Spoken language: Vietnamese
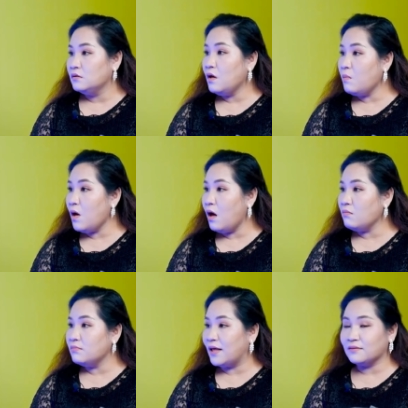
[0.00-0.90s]
Đúng
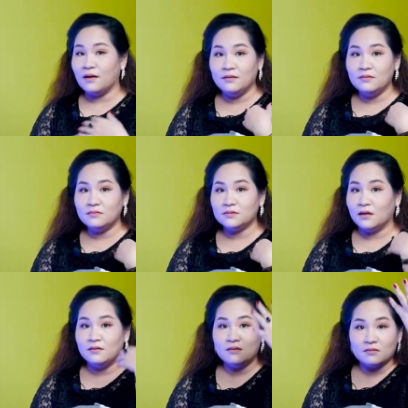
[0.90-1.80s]
không? Là tự
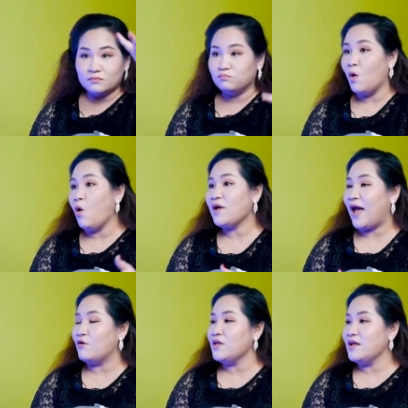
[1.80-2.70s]
tự bố
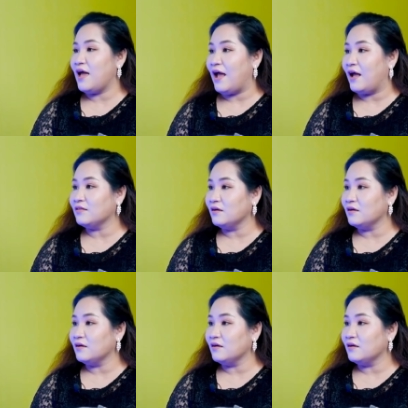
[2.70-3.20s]
cáo thiên hạ,